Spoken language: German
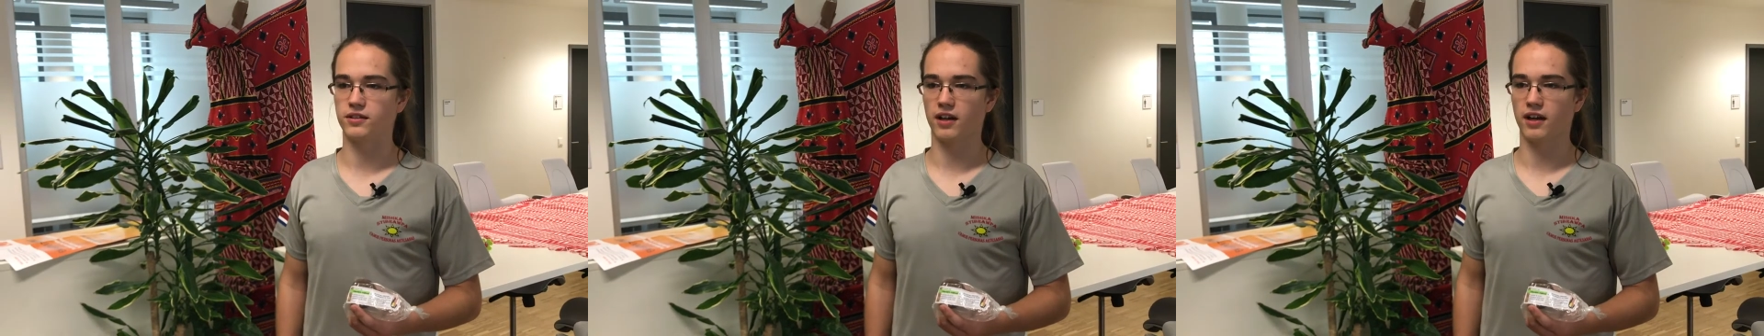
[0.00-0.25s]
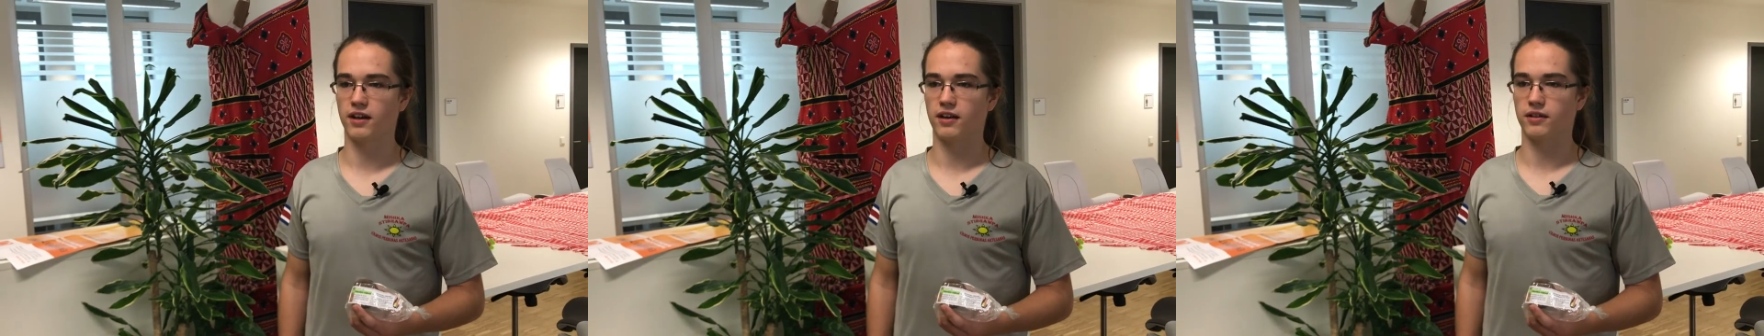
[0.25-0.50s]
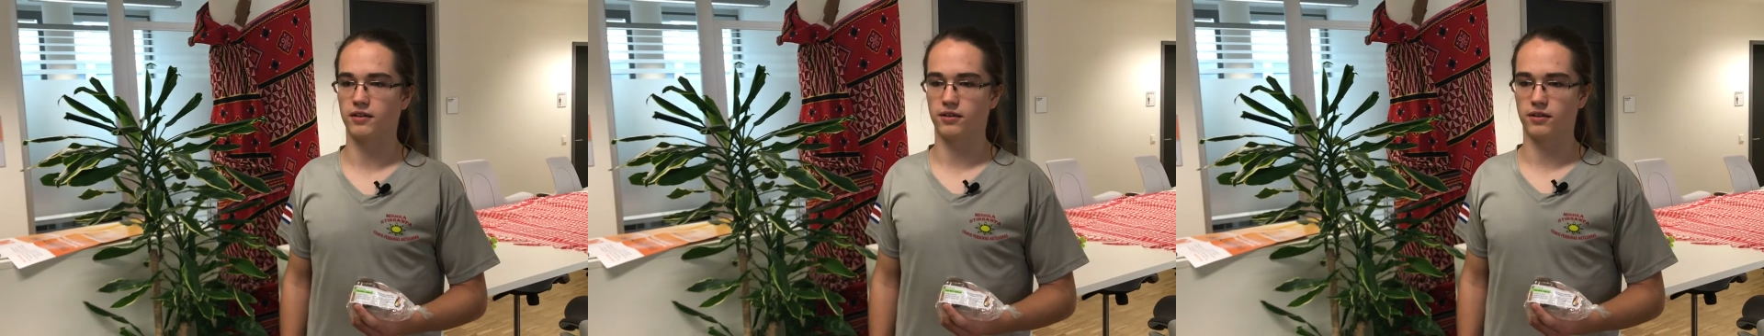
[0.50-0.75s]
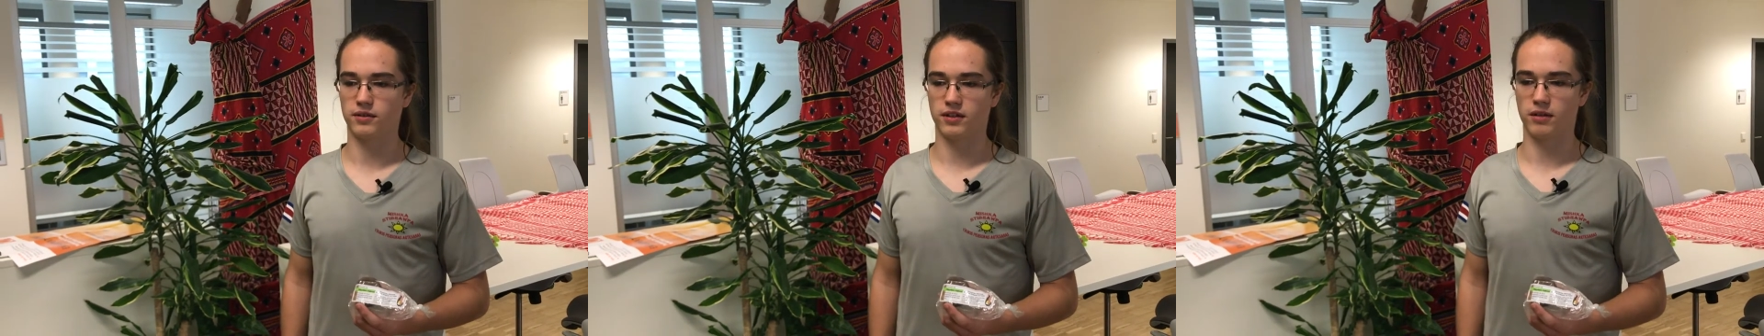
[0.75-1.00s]
da
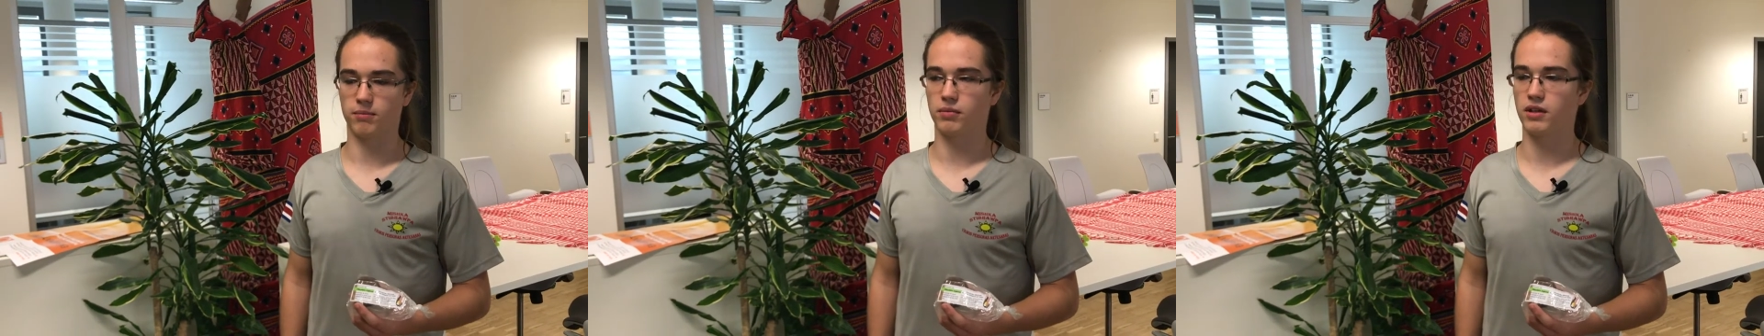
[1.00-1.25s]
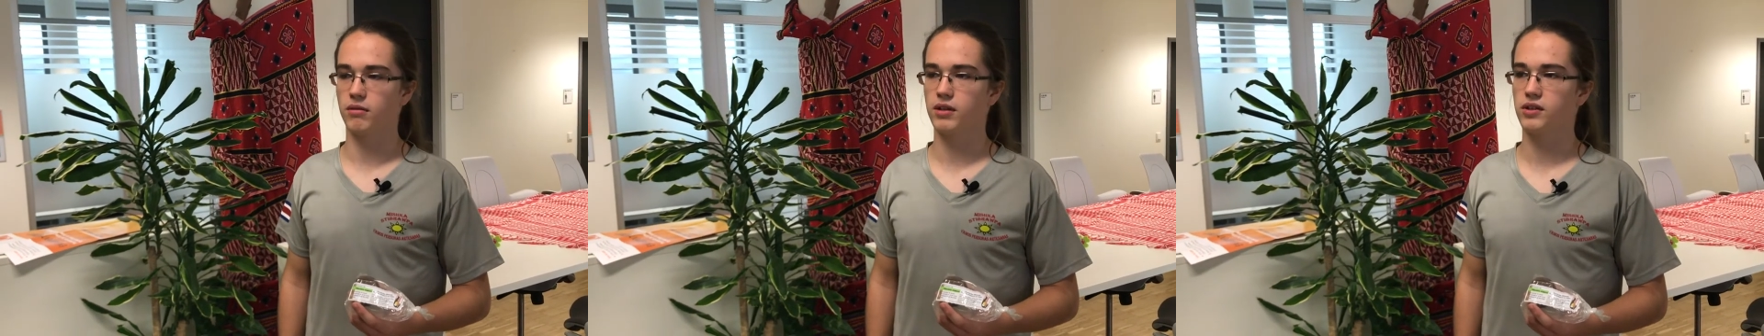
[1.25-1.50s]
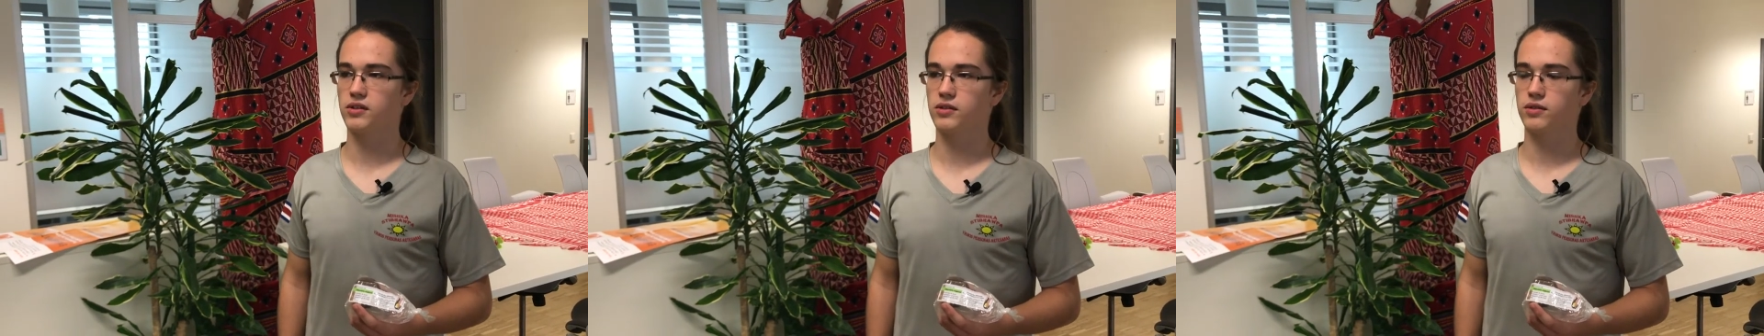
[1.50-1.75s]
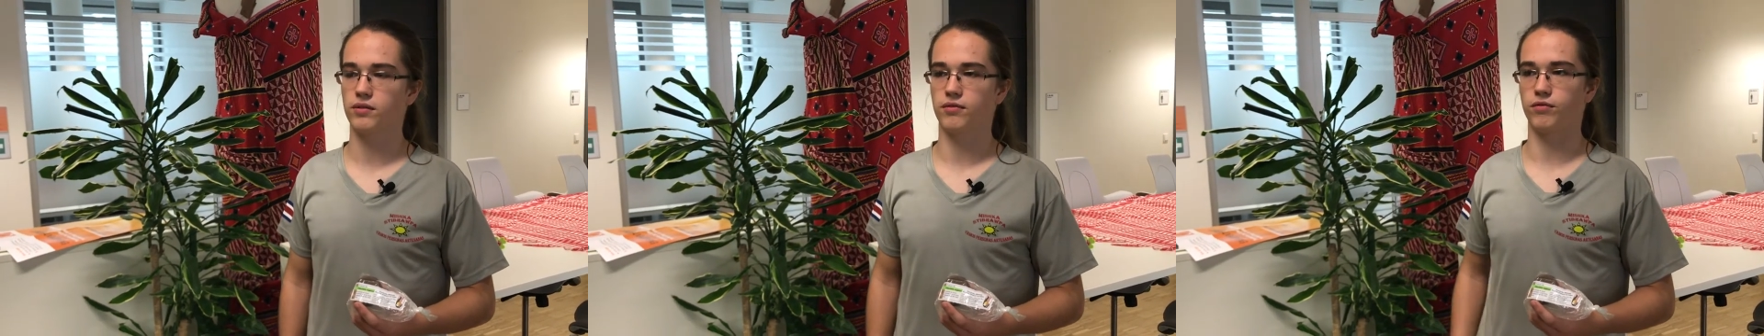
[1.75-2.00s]
den
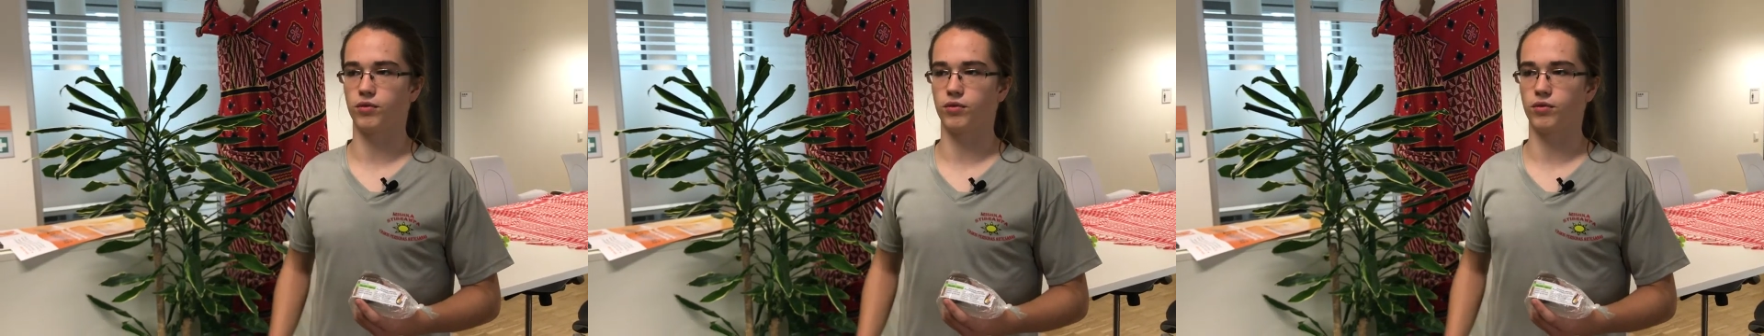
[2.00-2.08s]
Briris,